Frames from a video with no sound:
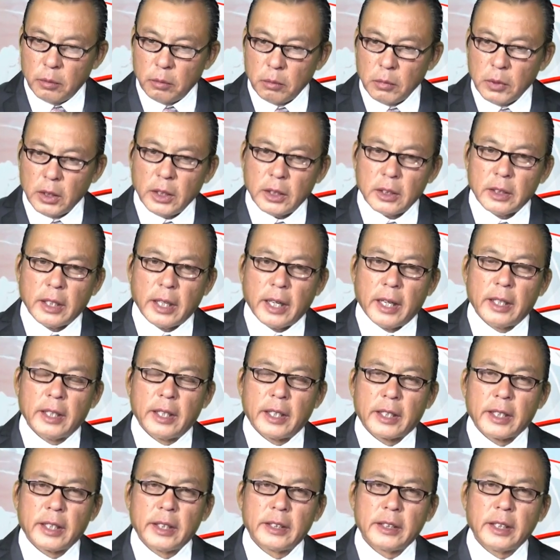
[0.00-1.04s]
bước ra
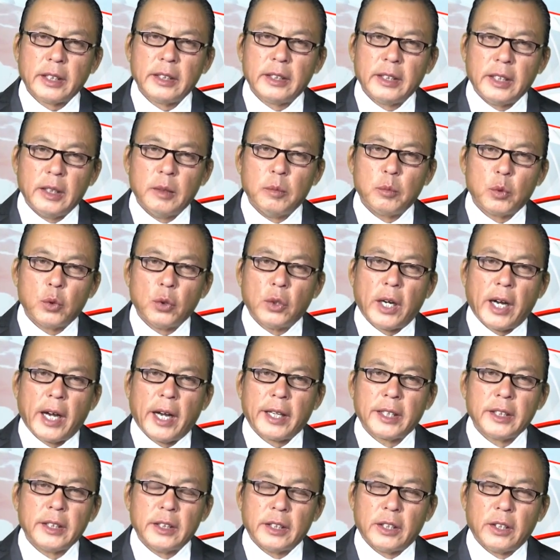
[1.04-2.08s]
là cái trách nhiệm của
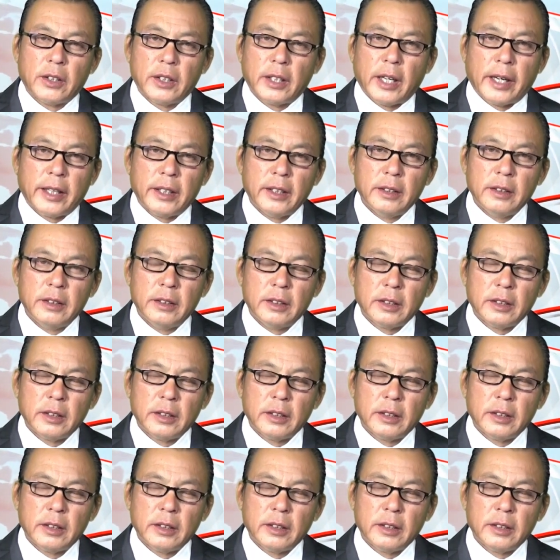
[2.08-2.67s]
ai người đó lãnh